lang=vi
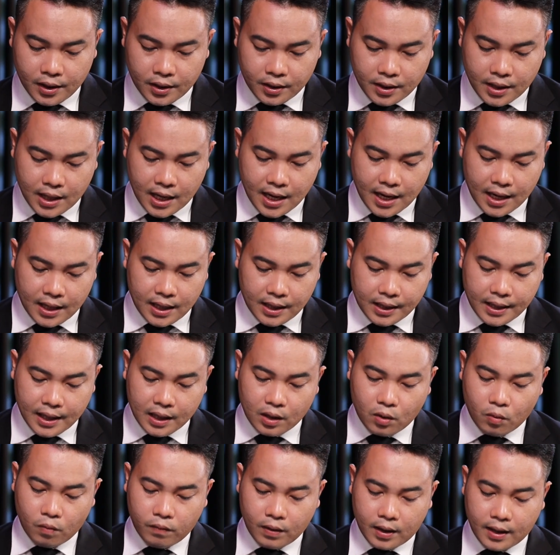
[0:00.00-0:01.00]
thứ hai là
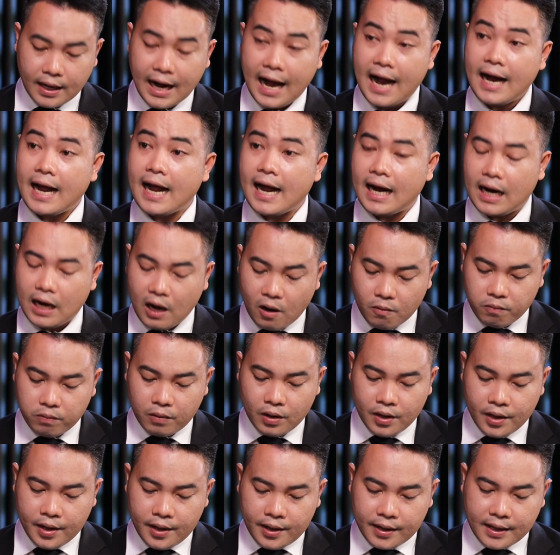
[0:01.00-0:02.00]
các khu vực cảng hàng không
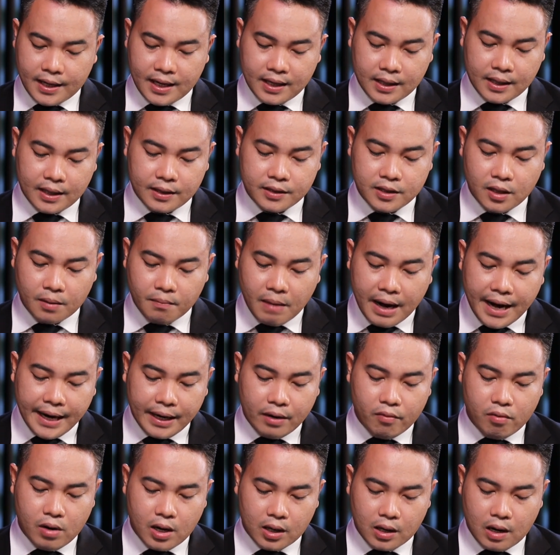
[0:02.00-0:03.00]
các cái sân bay
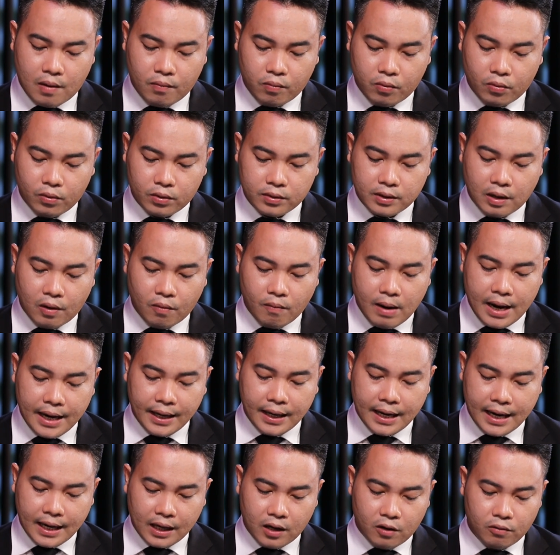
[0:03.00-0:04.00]
có hoạt động của tàu
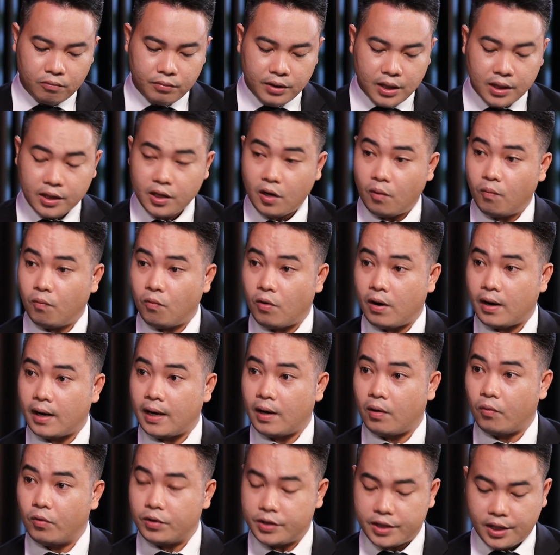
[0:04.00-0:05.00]
bay hàng không dân dụng hoặc
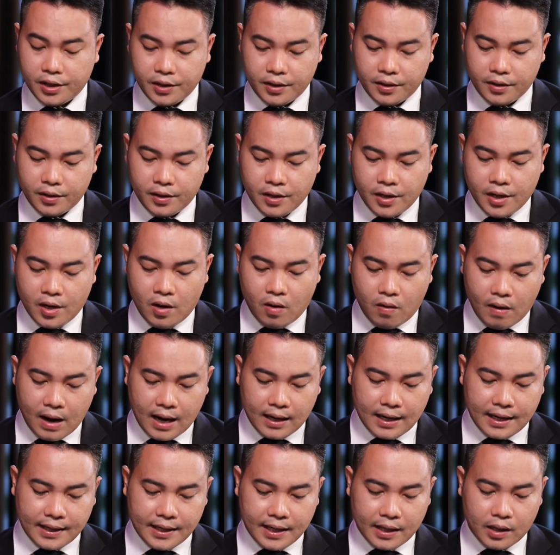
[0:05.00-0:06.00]
là quân sự
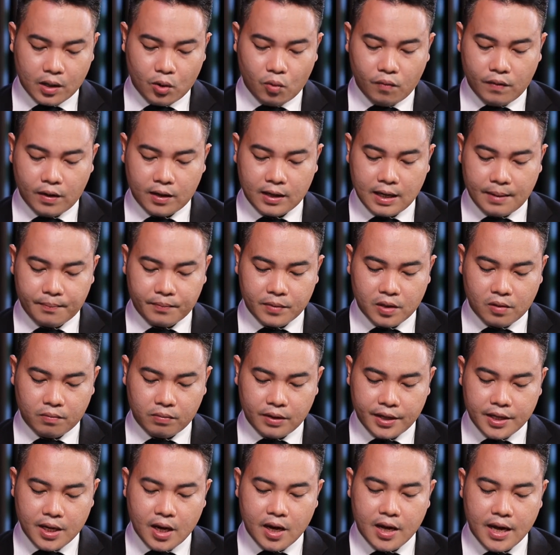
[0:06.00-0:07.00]
hoặc là các cái khu vực nằm trong
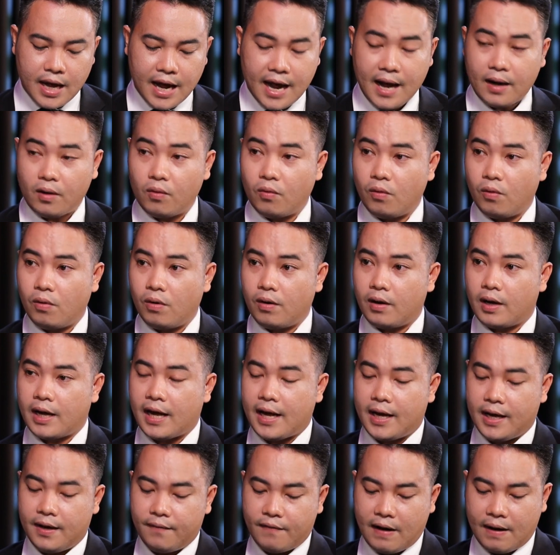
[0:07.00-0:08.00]
cái giới hạn của
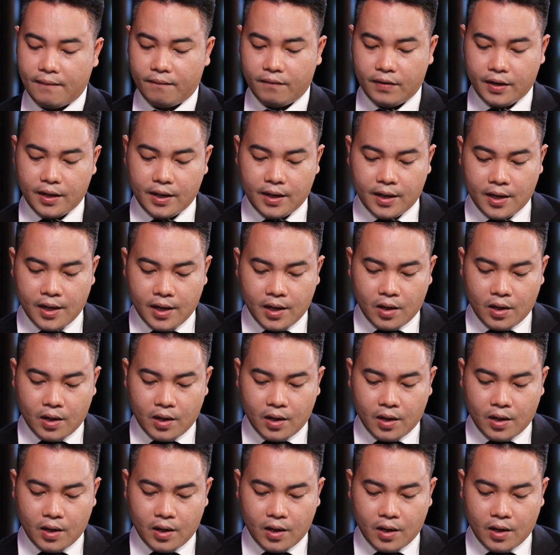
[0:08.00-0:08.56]
cái phạm vi